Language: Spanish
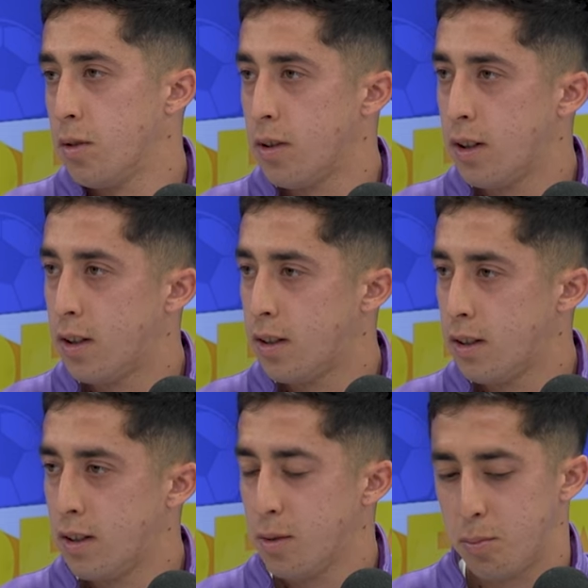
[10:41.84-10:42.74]
o sea,
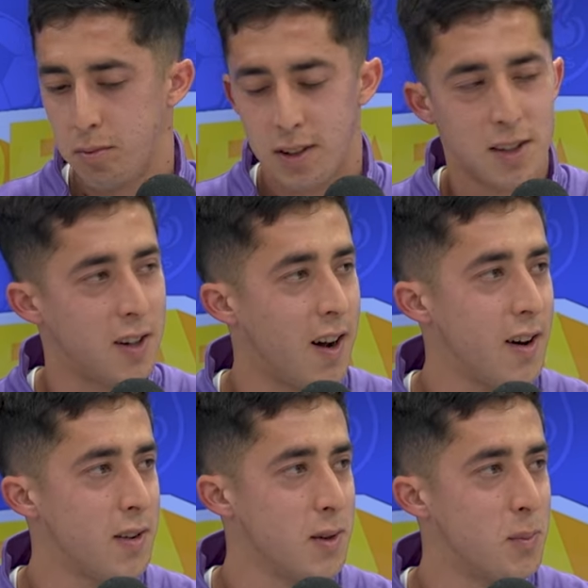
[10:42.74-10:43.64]
te, te
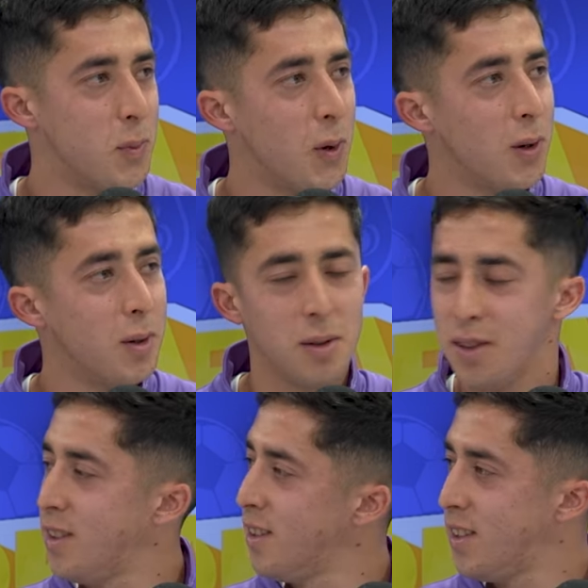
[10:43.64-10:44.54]
secabas un poco
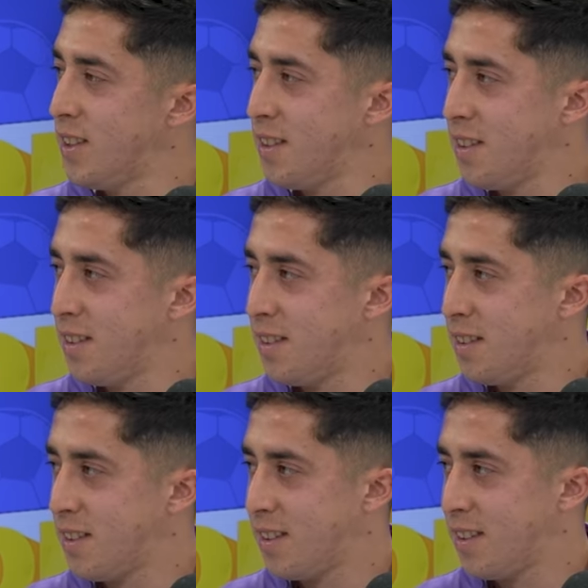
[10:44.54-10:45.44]
y
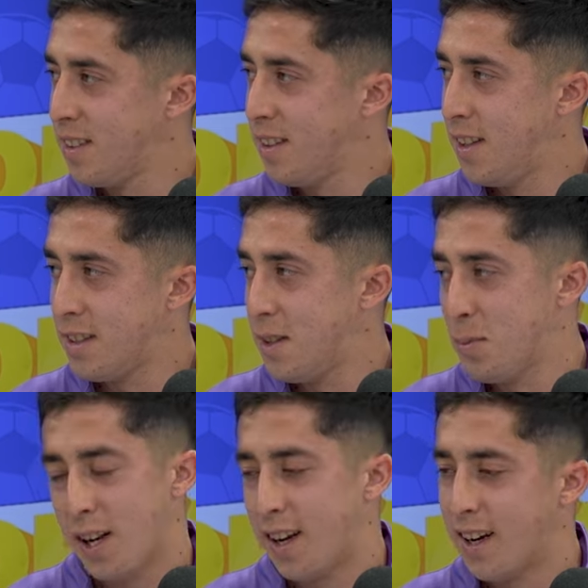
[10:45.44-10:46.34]
y así
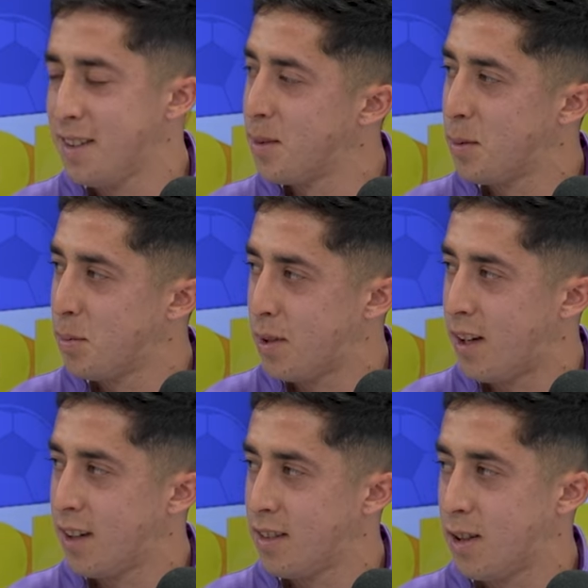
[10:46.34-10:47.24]
para la casa, ¿no? Para
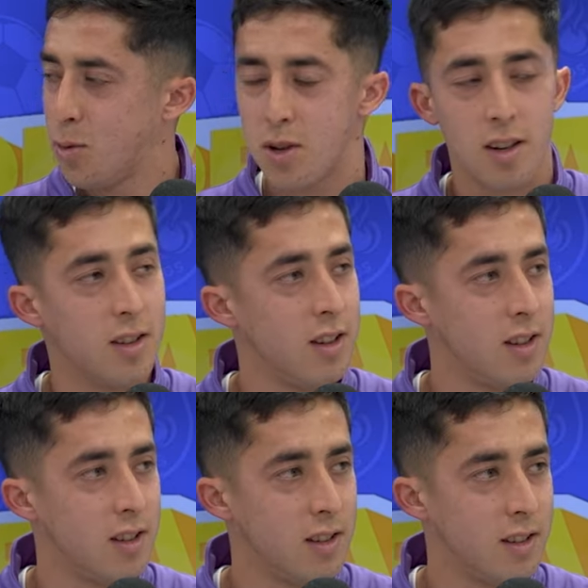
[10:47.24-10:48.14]
la casa a ducharte y...